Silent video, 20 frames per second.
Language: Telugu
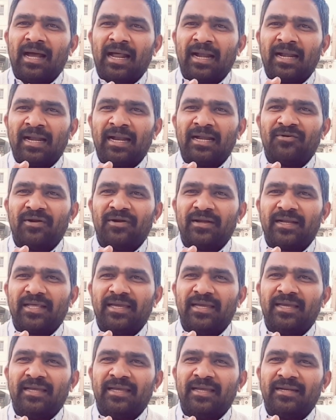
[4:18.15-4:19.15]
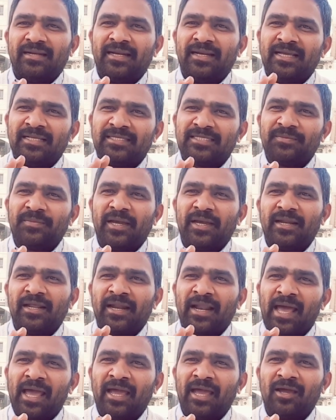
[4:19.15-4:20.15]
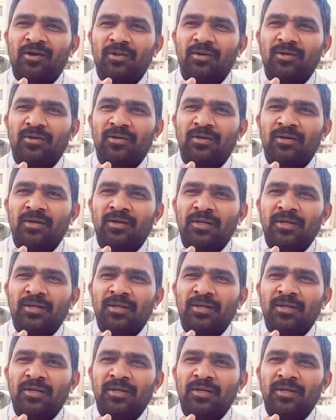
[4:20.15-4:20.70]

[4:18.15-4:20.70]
అన్నటువంటి నీచమైన నాయకులు